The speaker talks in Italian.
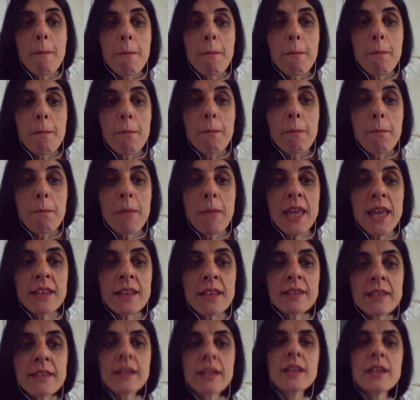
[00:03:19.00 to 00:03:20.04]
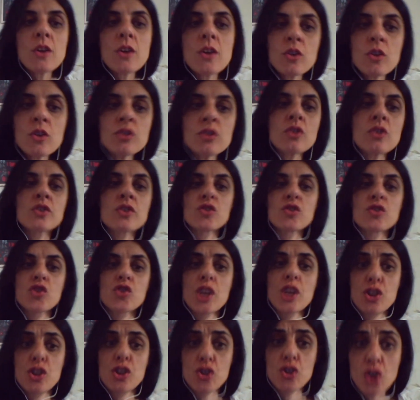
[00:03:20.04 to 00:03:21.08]
mentre nonno
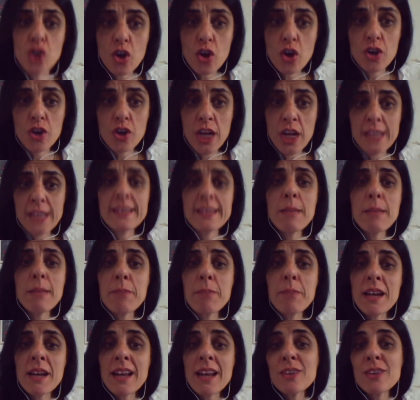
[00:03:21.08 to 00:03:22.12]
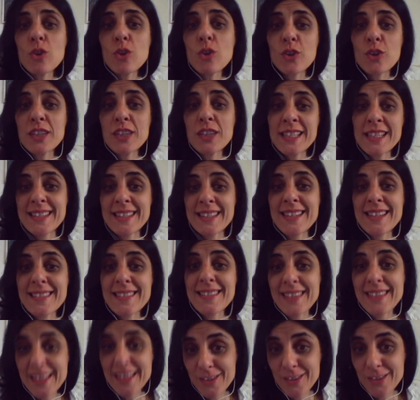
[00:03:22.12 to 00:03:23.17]
Ciaccione sta parlando con il se
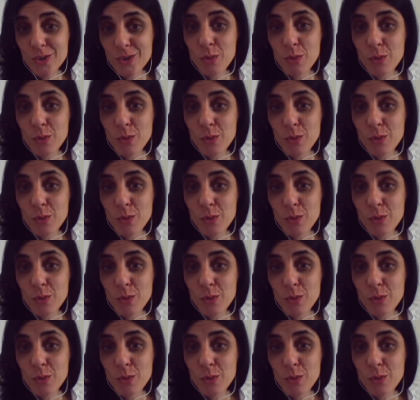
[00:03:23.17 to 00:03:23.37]
stesso